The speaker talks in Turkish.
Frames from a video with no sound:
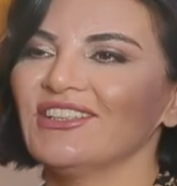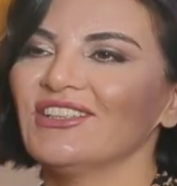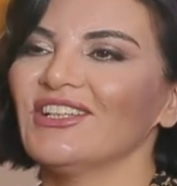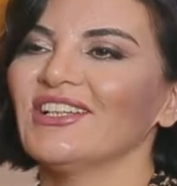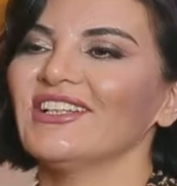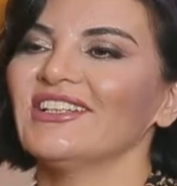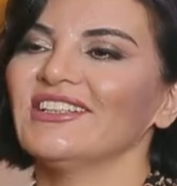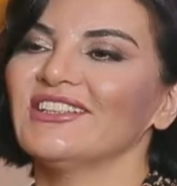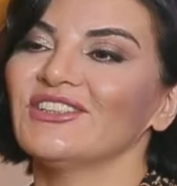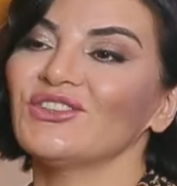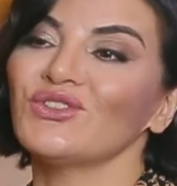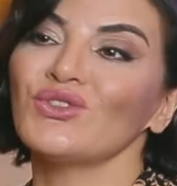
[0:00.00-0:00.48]

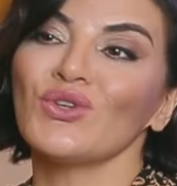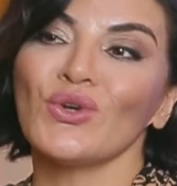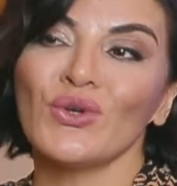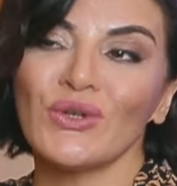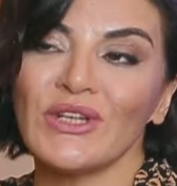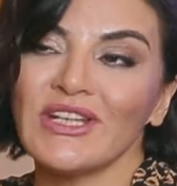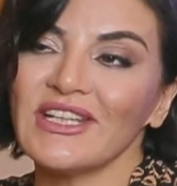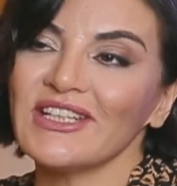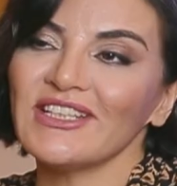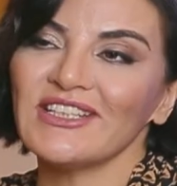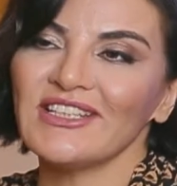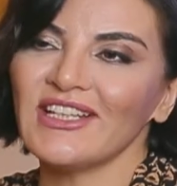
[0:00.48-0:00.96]
Ee,
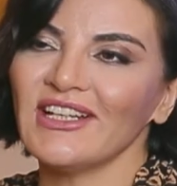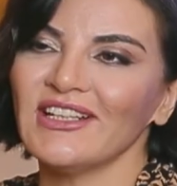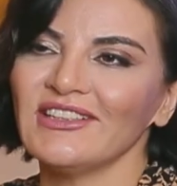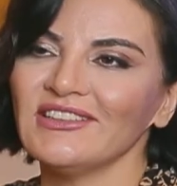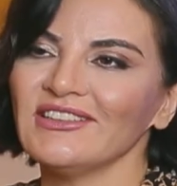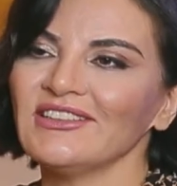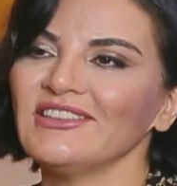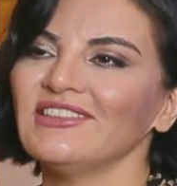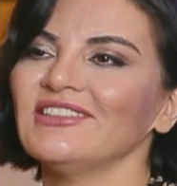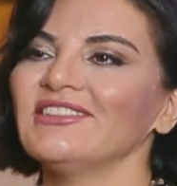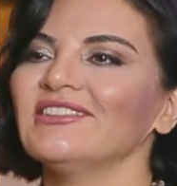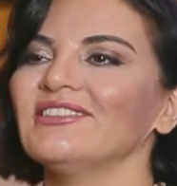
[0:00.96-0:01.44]
çok
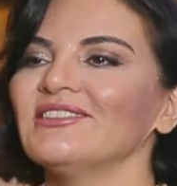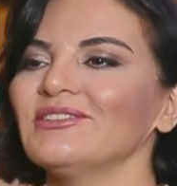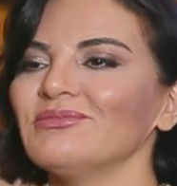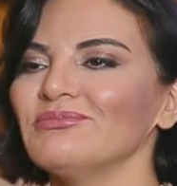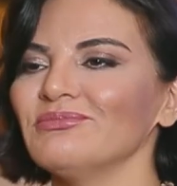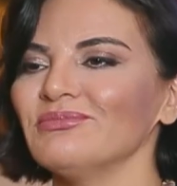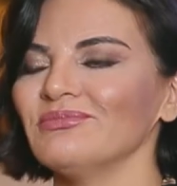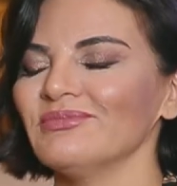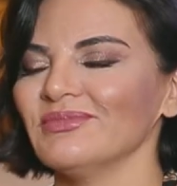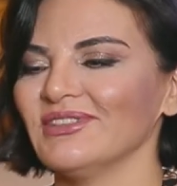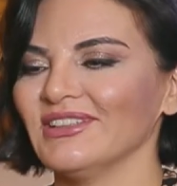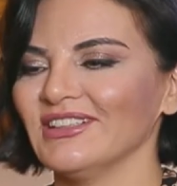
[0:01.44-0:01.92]
heyecanlıydım
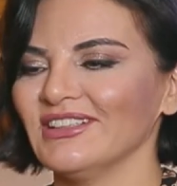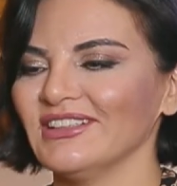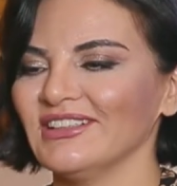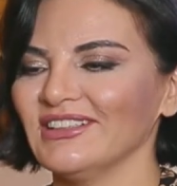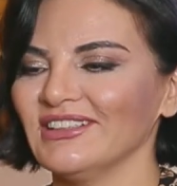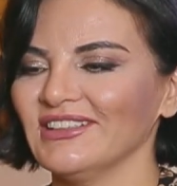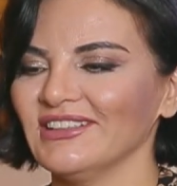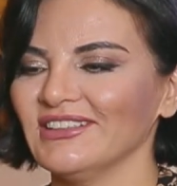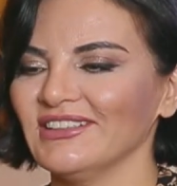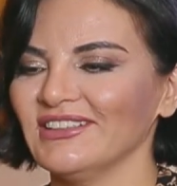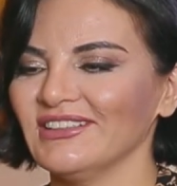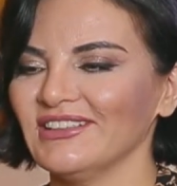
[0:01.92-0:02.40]

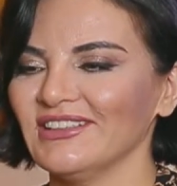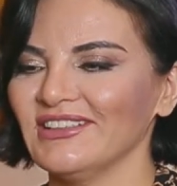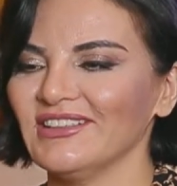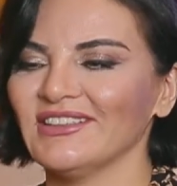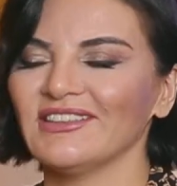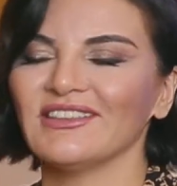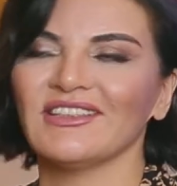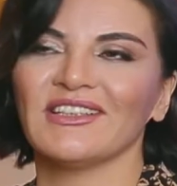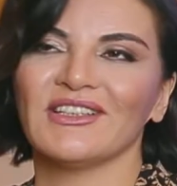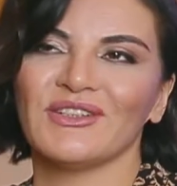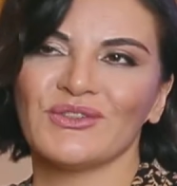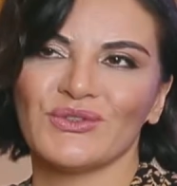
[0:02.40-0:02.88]
ee,
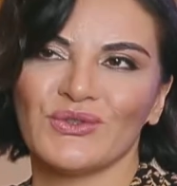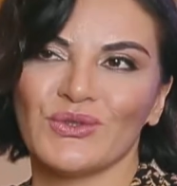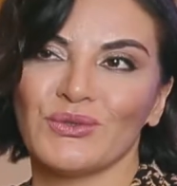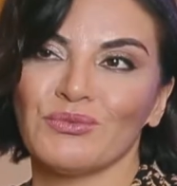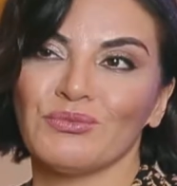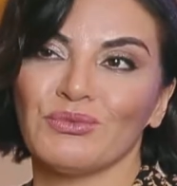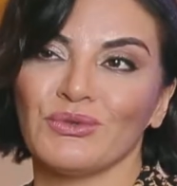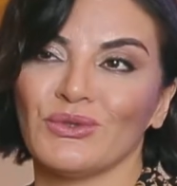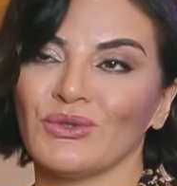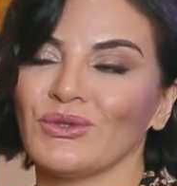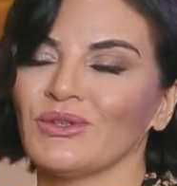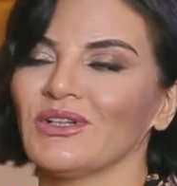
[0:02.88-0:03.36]
ilk
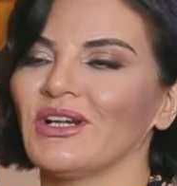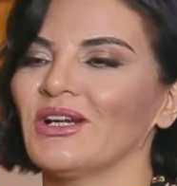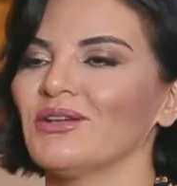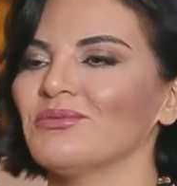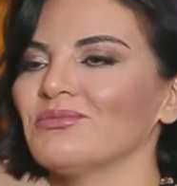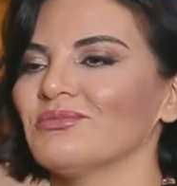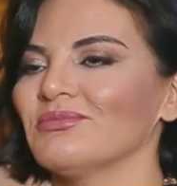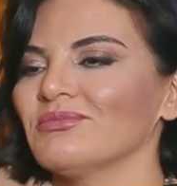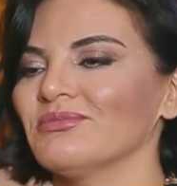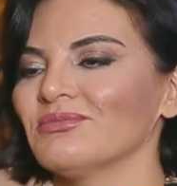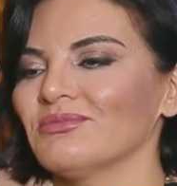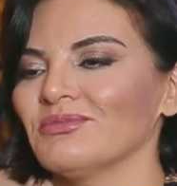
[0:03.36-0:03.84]
televizyon
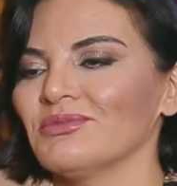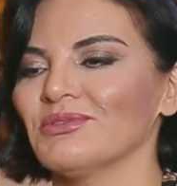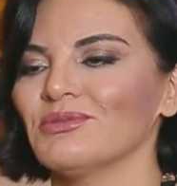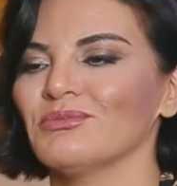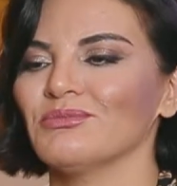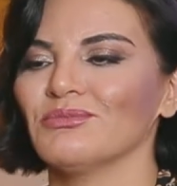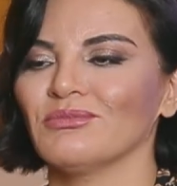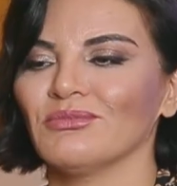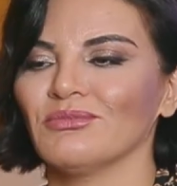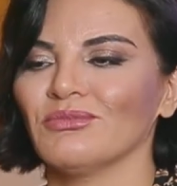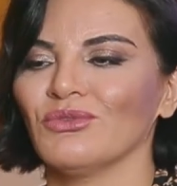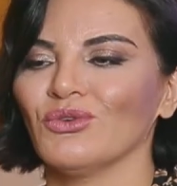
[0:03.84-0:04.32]
programım
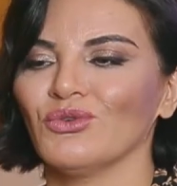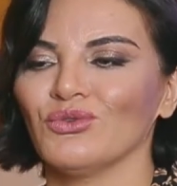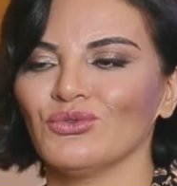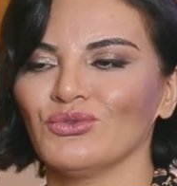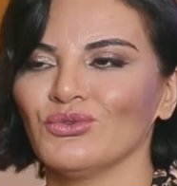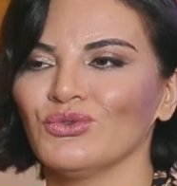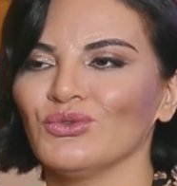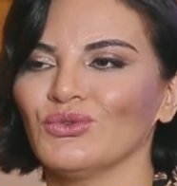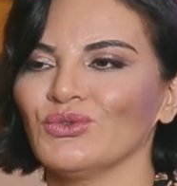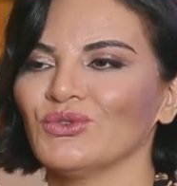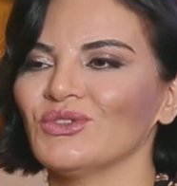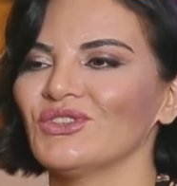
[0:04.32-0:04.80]

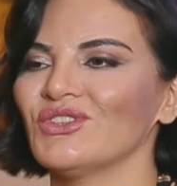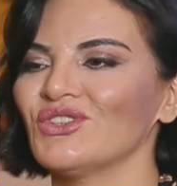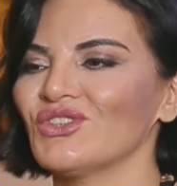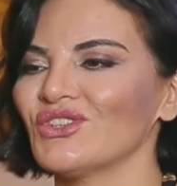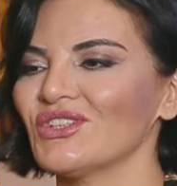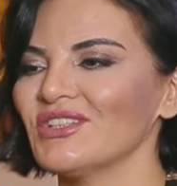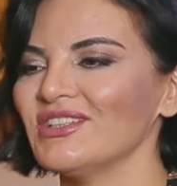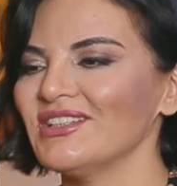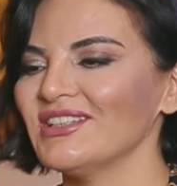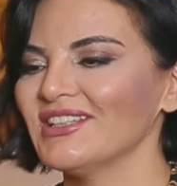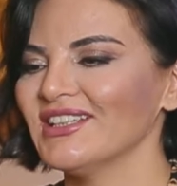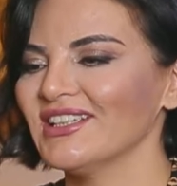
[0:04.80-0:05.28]
olduğu
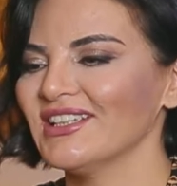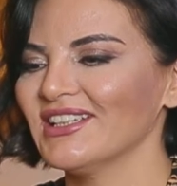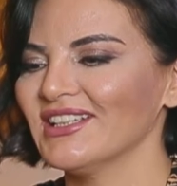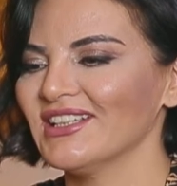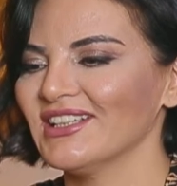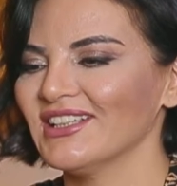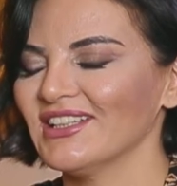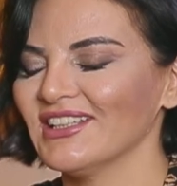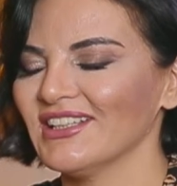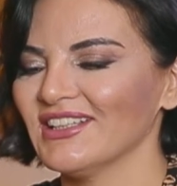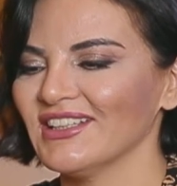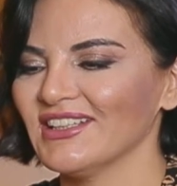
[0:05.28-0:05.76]
için.
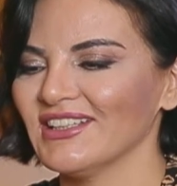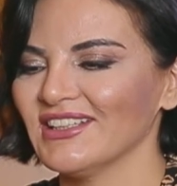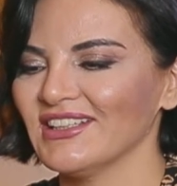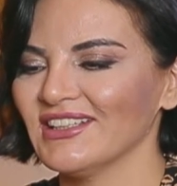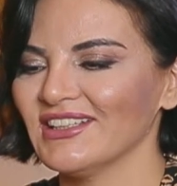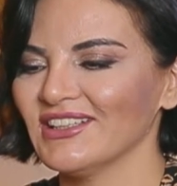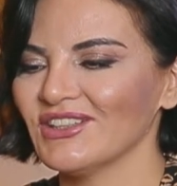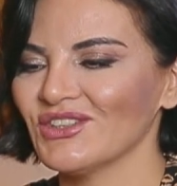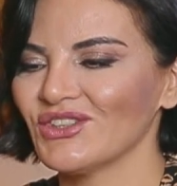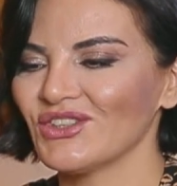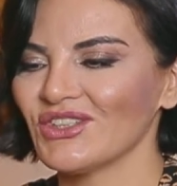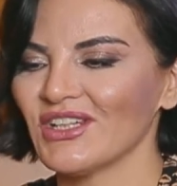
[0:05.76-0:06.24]

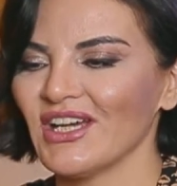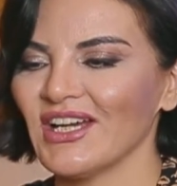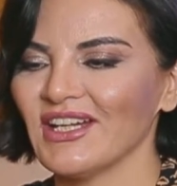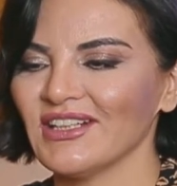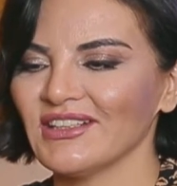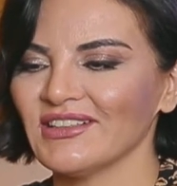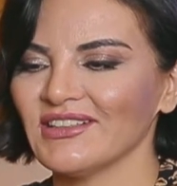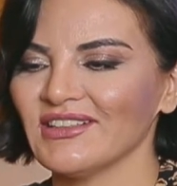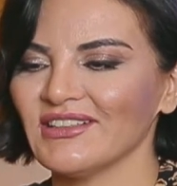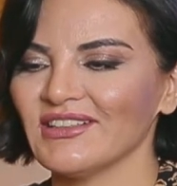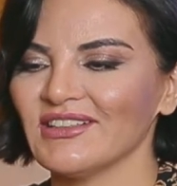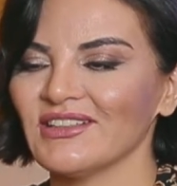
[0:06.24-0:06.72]
Ee,
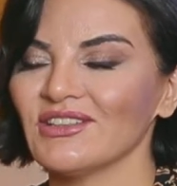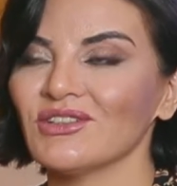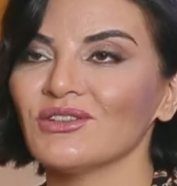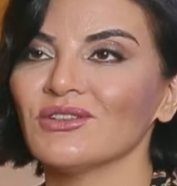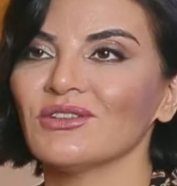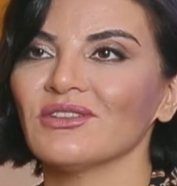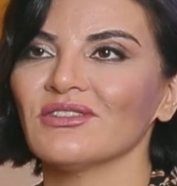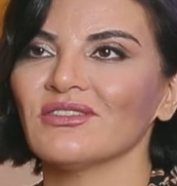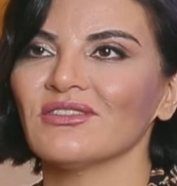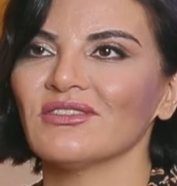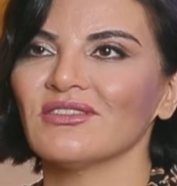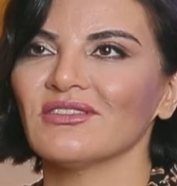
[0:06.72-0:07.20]

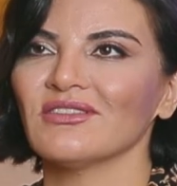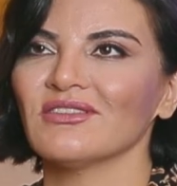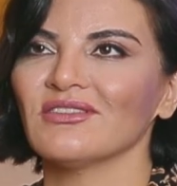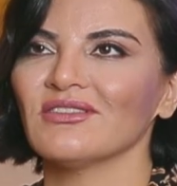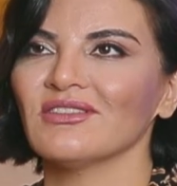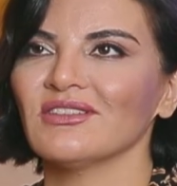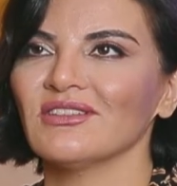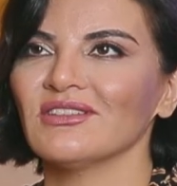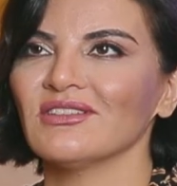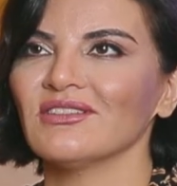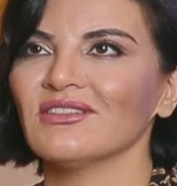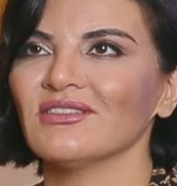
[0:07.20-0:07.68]

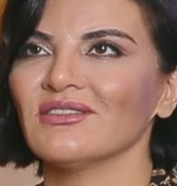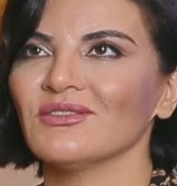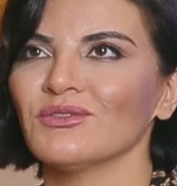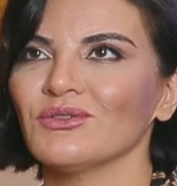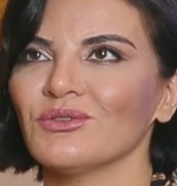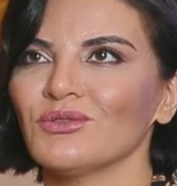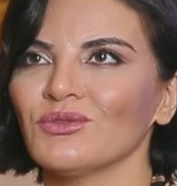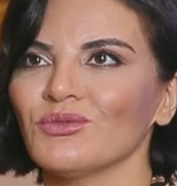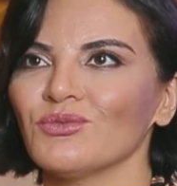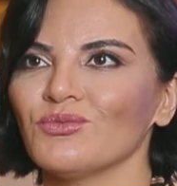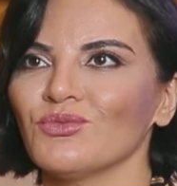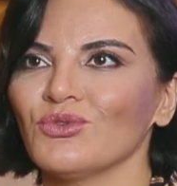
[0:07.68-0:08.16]
şarkının
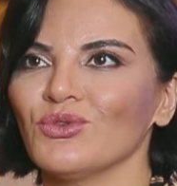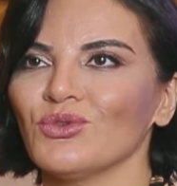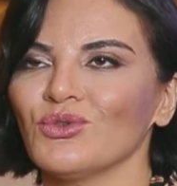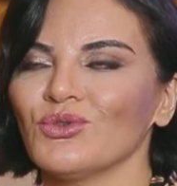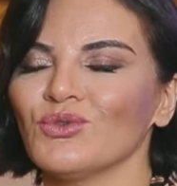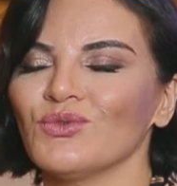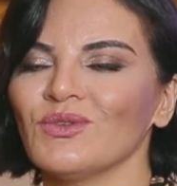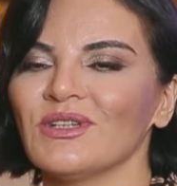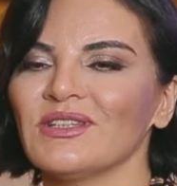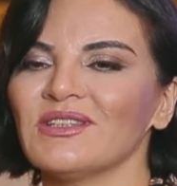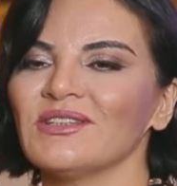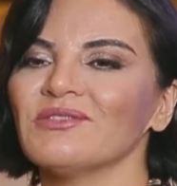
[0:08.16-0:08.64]
e,
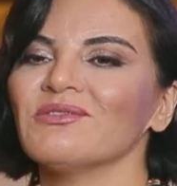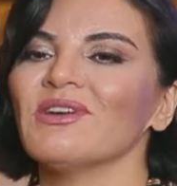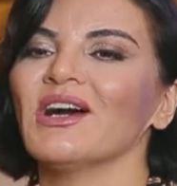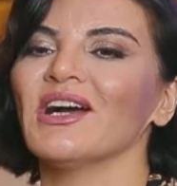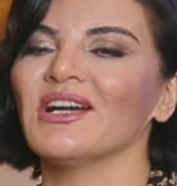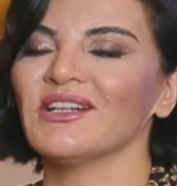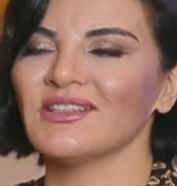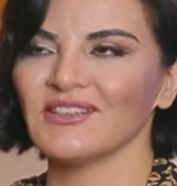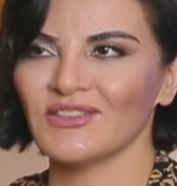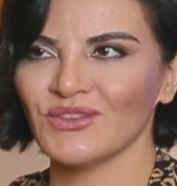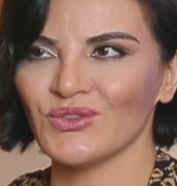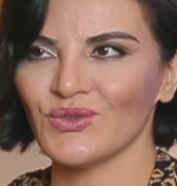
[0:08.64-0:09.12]
kuvveti
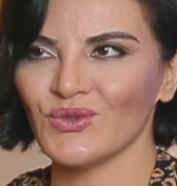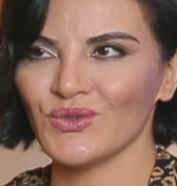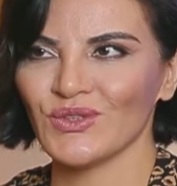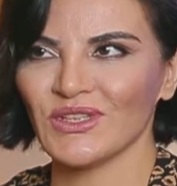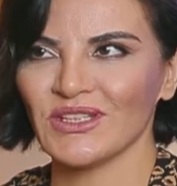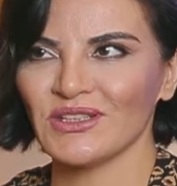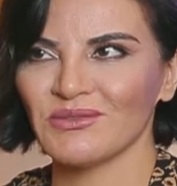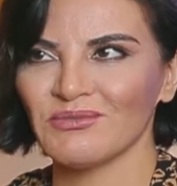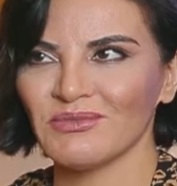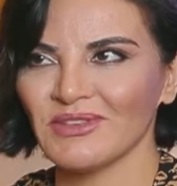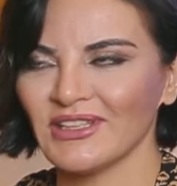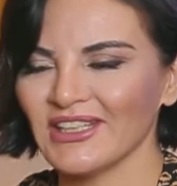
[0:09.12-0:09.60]
vardı
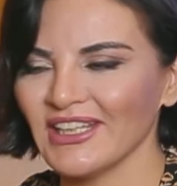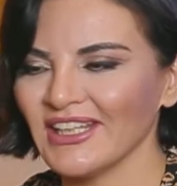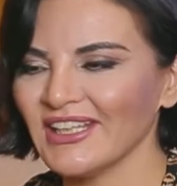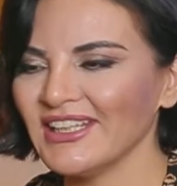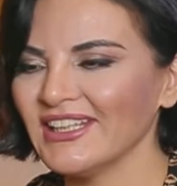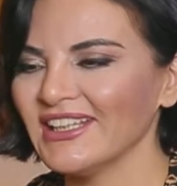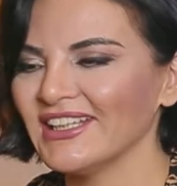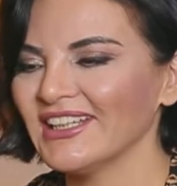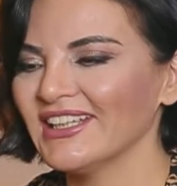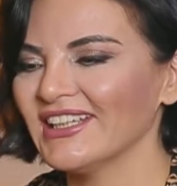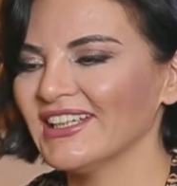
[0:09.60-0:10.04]
üzerimde.